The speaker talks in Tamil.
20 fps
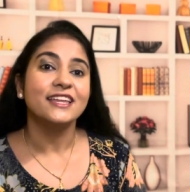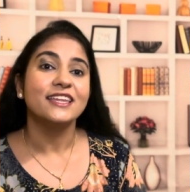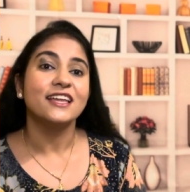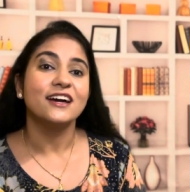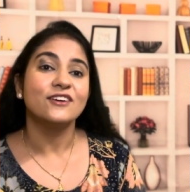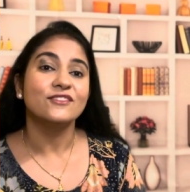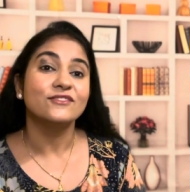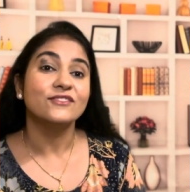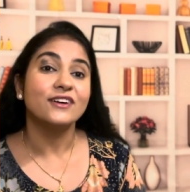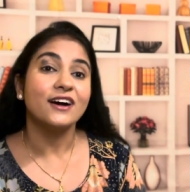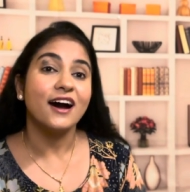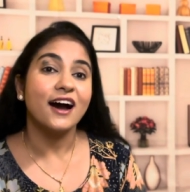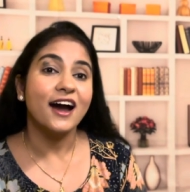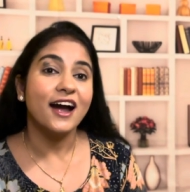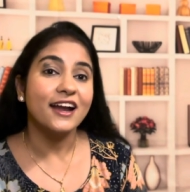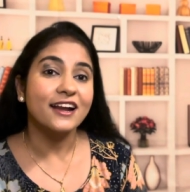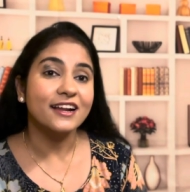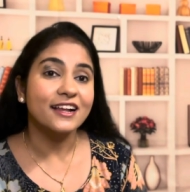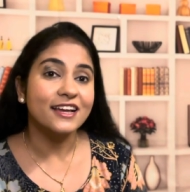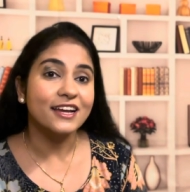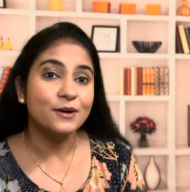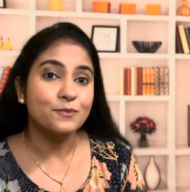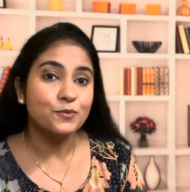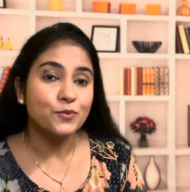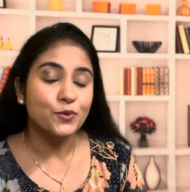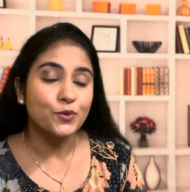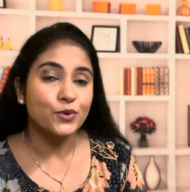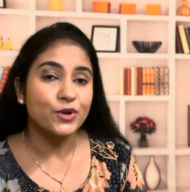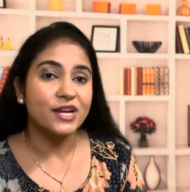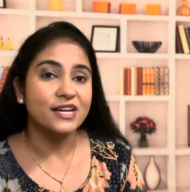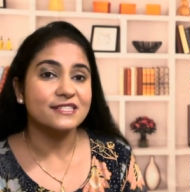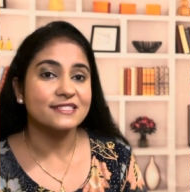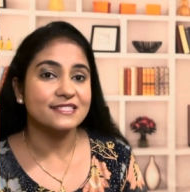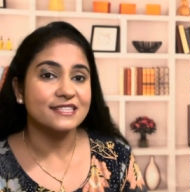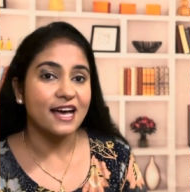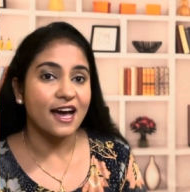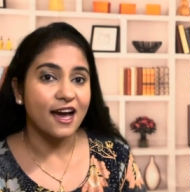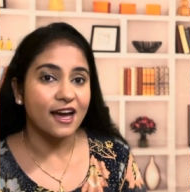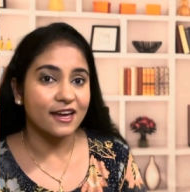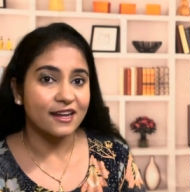நான் வாழ்க்கை பூரா
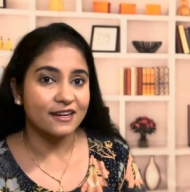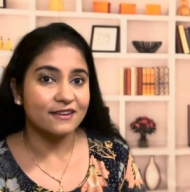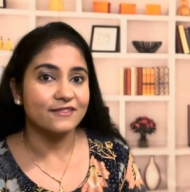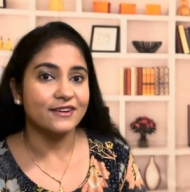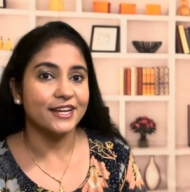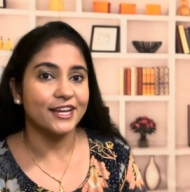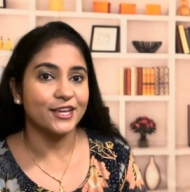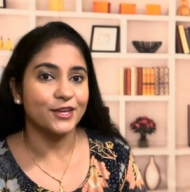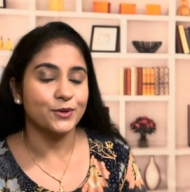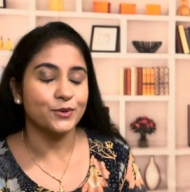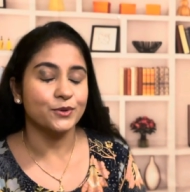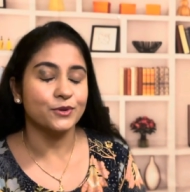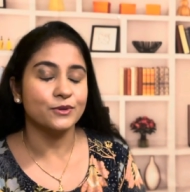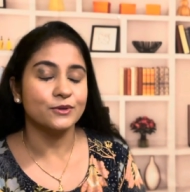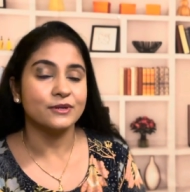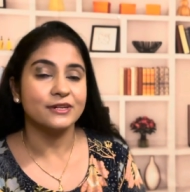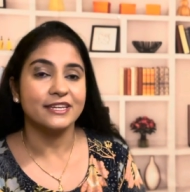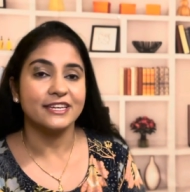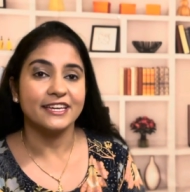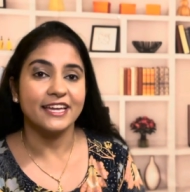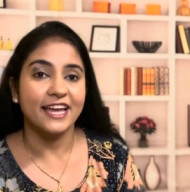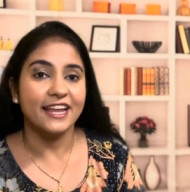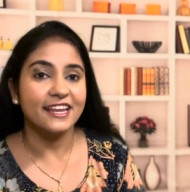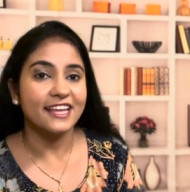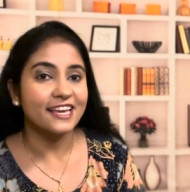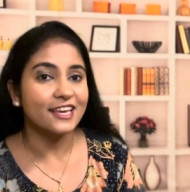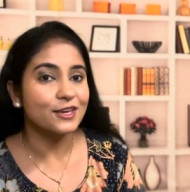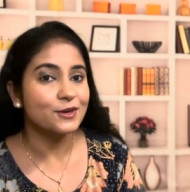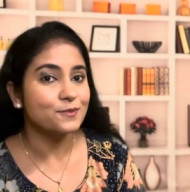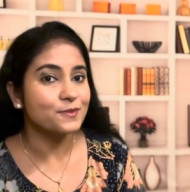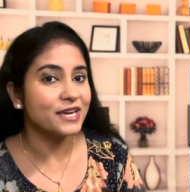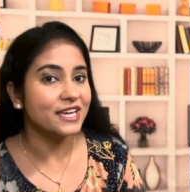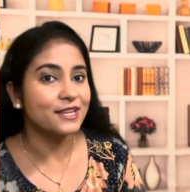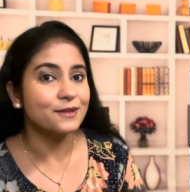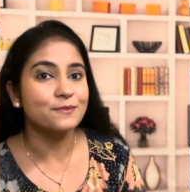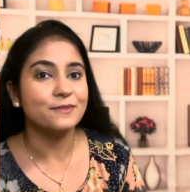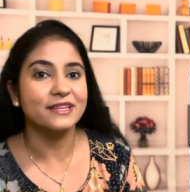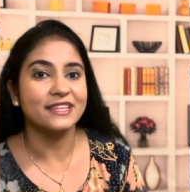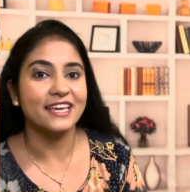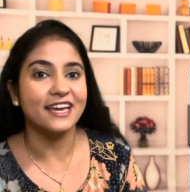சாகிற வரைக்கும் எனக்குமே
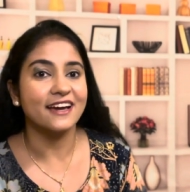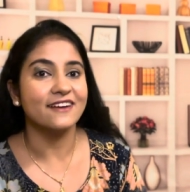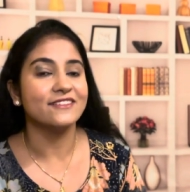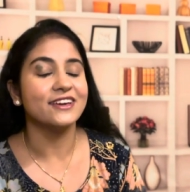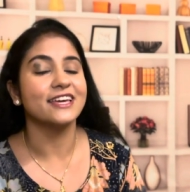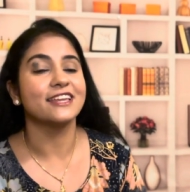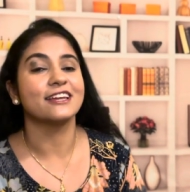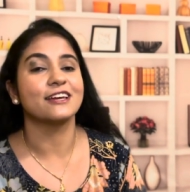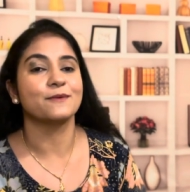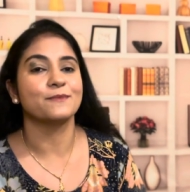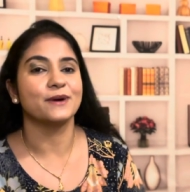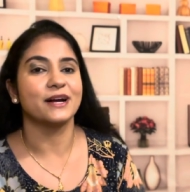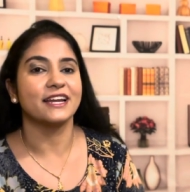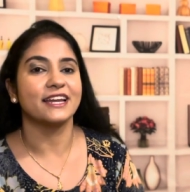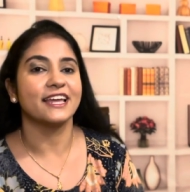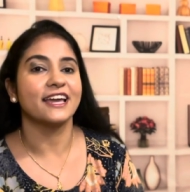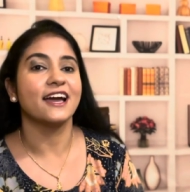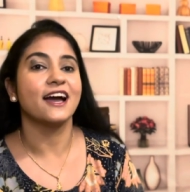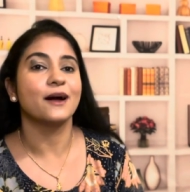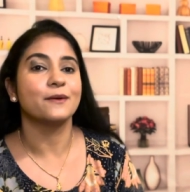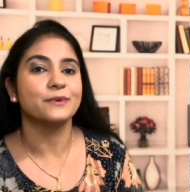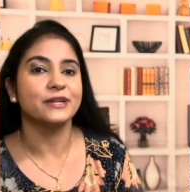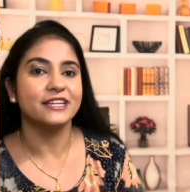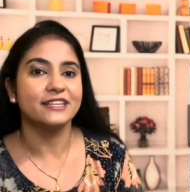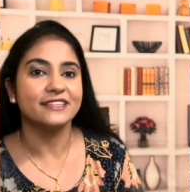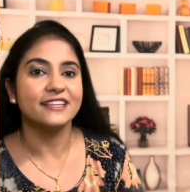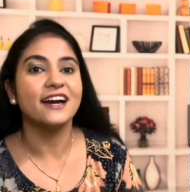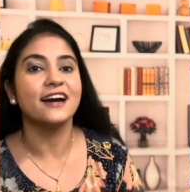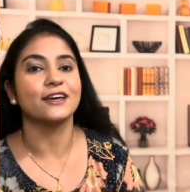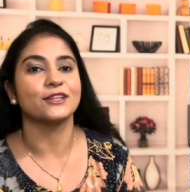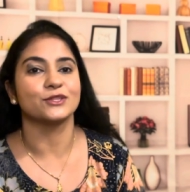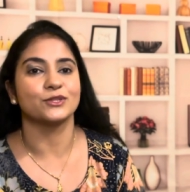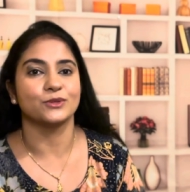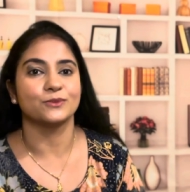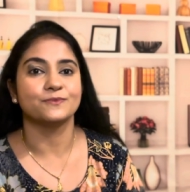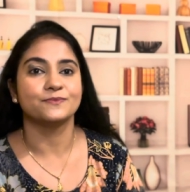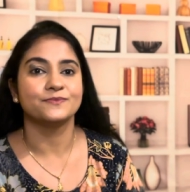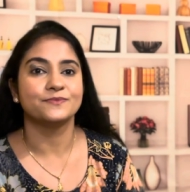நிம்மதியாகவே இருக்க மாட்டேன் அப்படின்னு தான் அர்த்தம்